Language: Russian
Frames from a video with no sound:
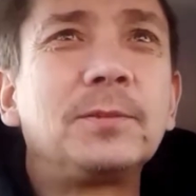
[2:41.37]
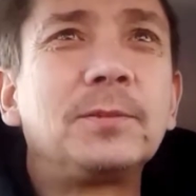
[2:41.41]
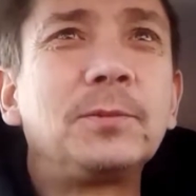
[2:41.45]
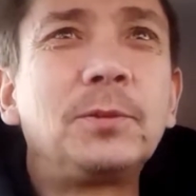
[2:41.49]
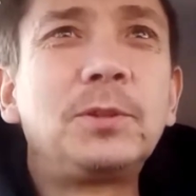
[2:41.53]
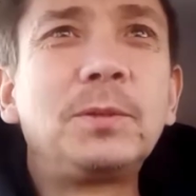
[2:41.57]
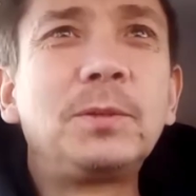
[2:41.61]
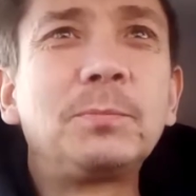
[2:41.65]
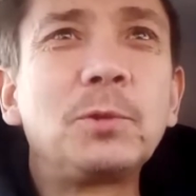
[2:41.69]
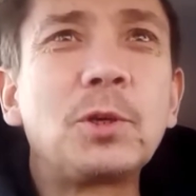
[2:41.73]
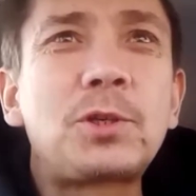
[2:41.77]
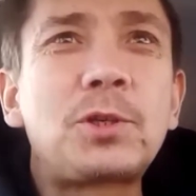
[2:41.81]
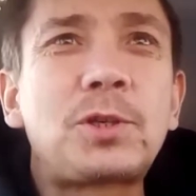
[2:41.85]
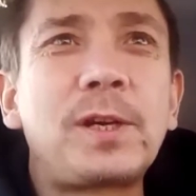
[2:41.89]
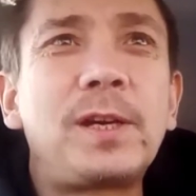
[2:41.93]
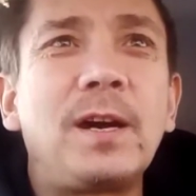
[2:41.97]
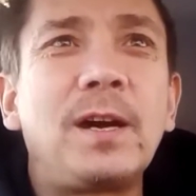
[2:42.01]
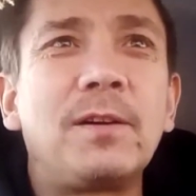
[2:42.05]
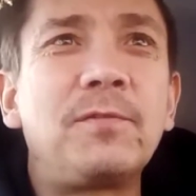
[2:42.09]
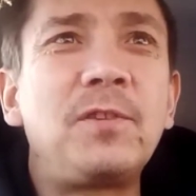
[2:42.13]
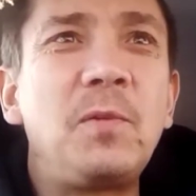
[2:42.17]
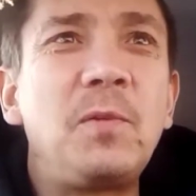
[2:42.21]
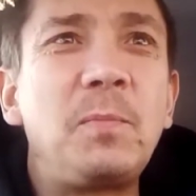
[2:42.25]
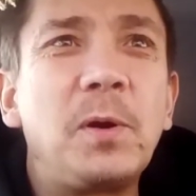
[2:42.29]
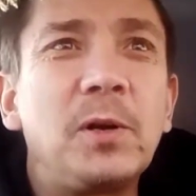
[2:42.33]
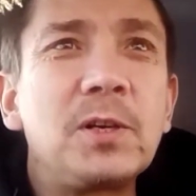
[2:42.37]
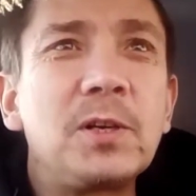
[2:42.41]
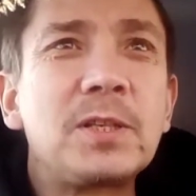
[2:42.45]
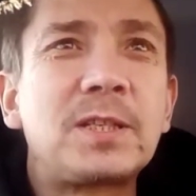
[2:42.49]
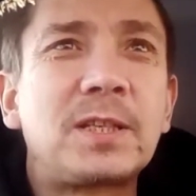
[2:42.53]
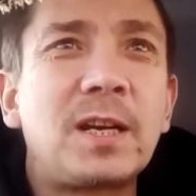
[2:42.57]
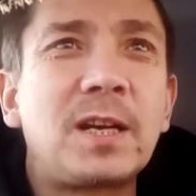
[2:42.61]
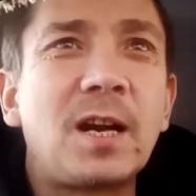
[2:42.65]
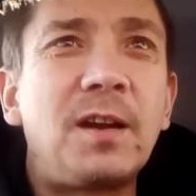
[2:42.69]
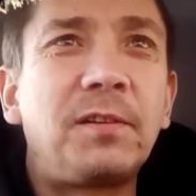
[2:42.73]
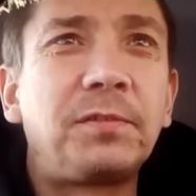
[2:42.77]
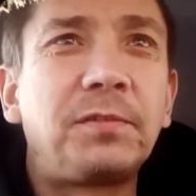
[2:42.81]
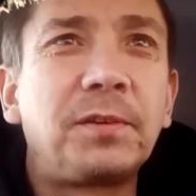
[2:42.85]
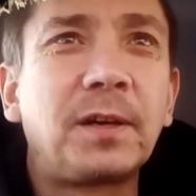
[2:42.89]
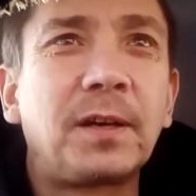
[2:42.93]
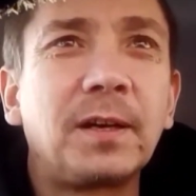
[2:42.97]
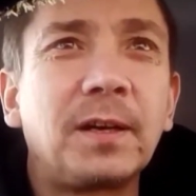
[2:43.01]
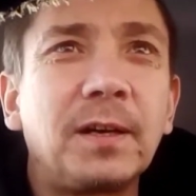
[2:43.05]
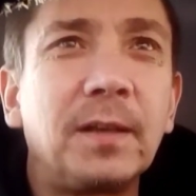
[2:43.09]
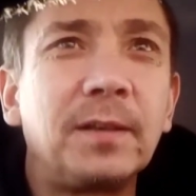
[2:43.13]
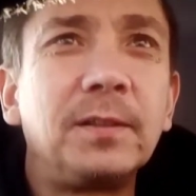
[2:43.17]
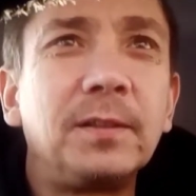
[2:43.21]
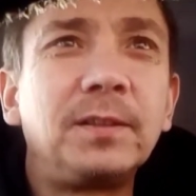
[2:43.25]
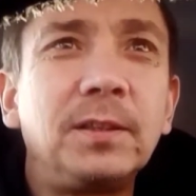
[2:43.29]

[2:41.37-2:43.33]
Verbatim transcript: ну, немножко я выпал из графика.